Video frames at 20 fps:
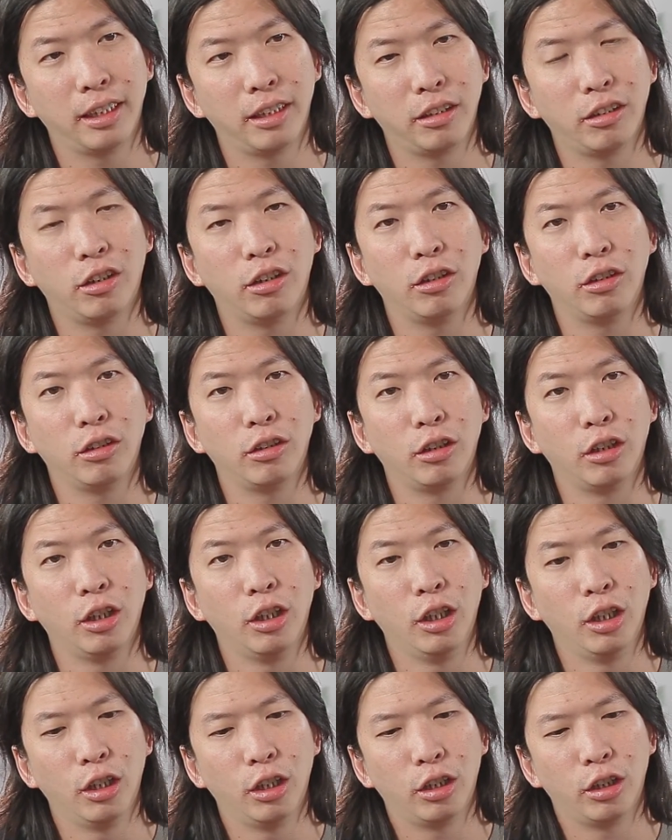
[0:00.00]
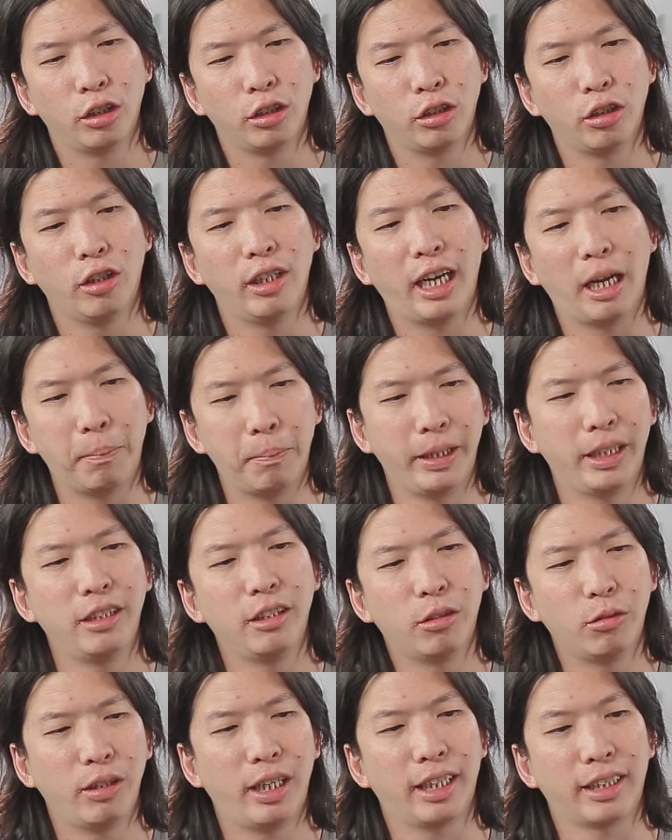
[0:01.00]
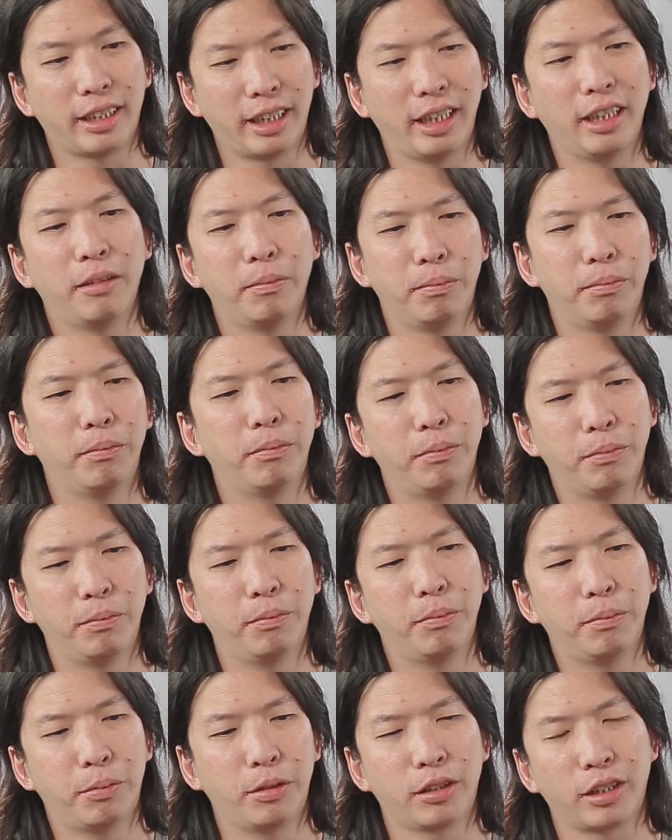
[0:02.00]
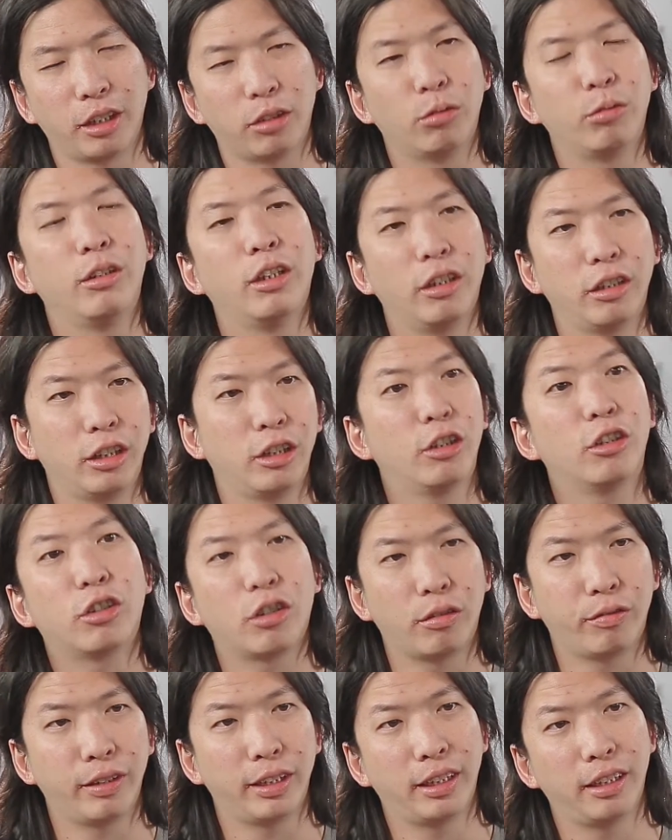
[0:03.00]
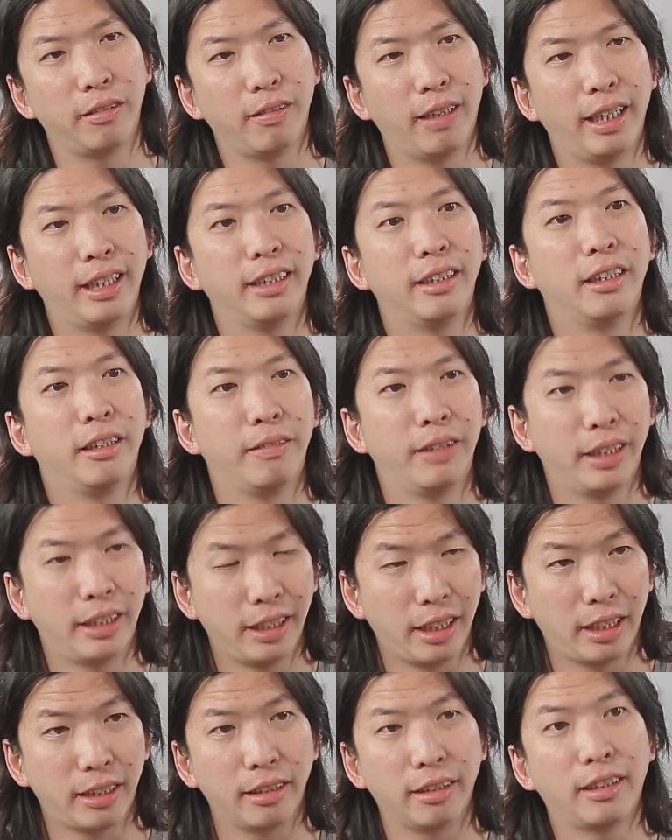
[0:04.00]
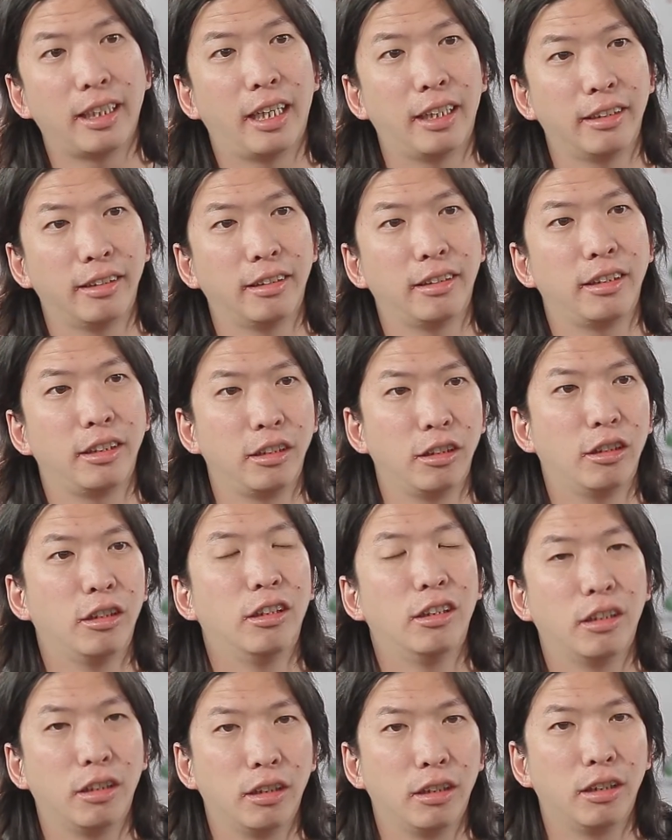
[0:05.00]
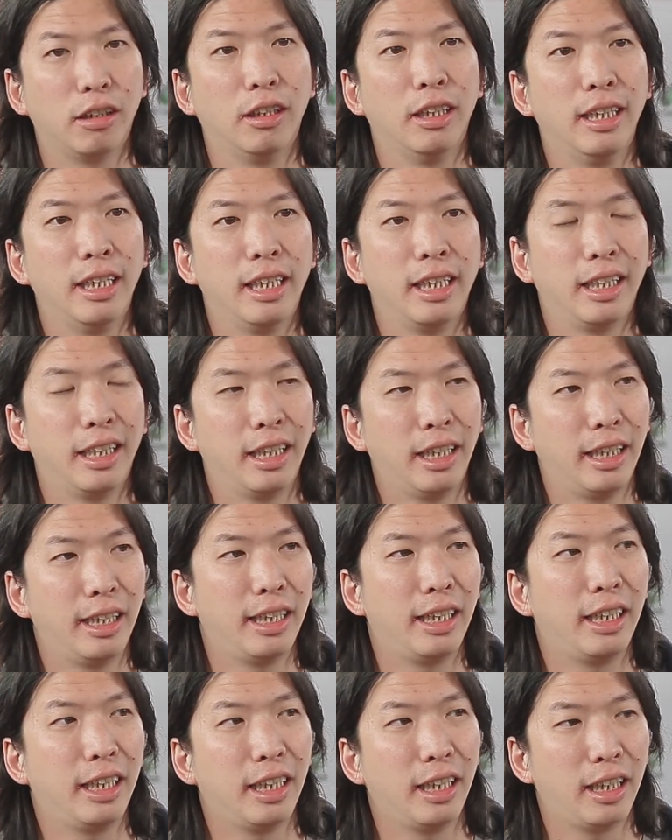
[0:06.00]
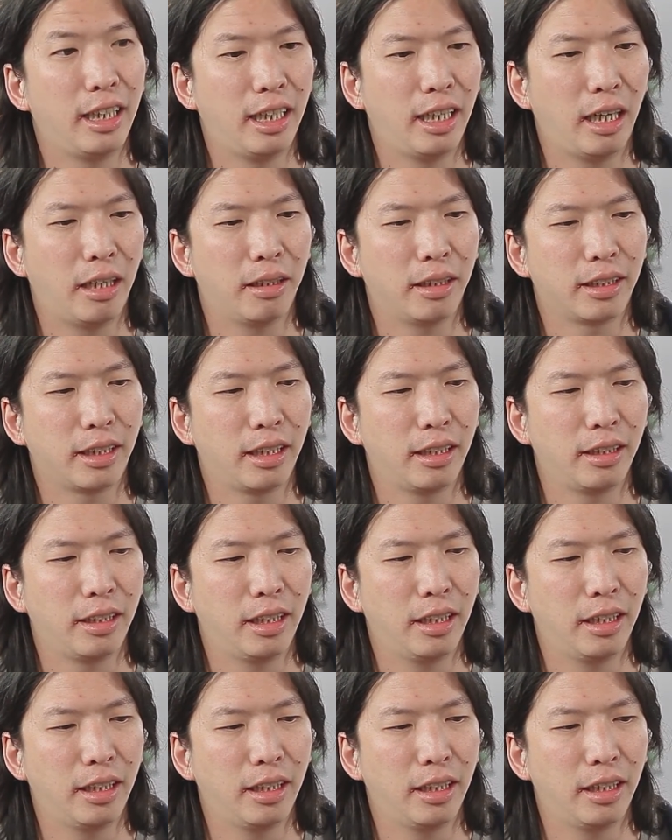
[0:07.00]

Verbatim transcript: no, eh, las películas que porque estuvieron en otros festivales deberían estar, sino eh, las que